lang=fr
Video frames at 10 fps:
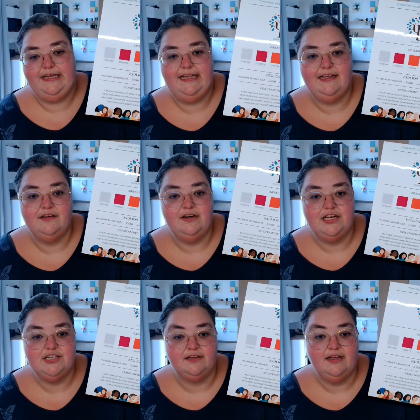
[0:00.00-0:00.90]
et la
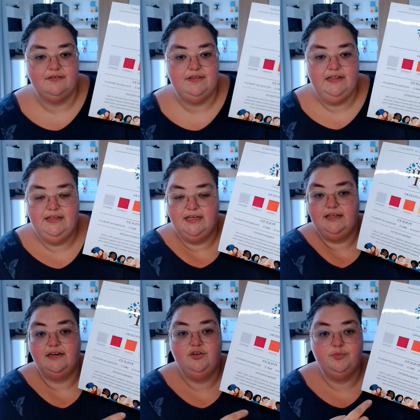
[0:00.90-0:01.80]
charte graphique et
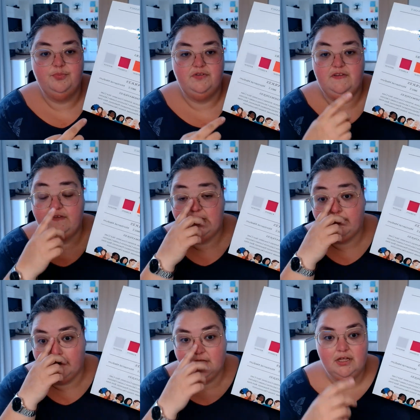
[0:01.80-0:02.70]
quelques petits
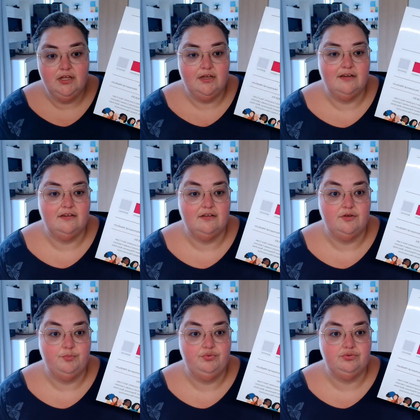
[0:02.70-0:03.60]
thèmes
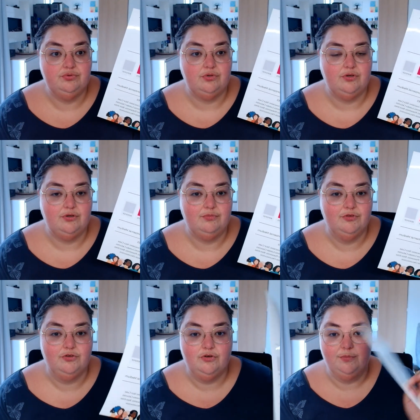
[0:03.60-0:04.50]
pour
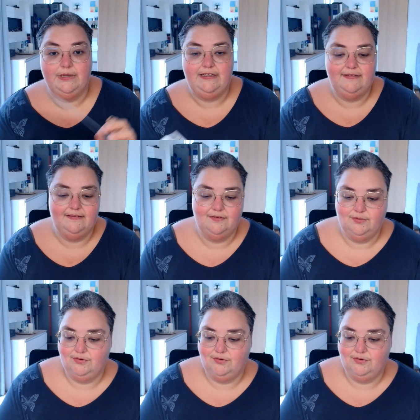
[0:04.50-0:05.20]
mon entreprise.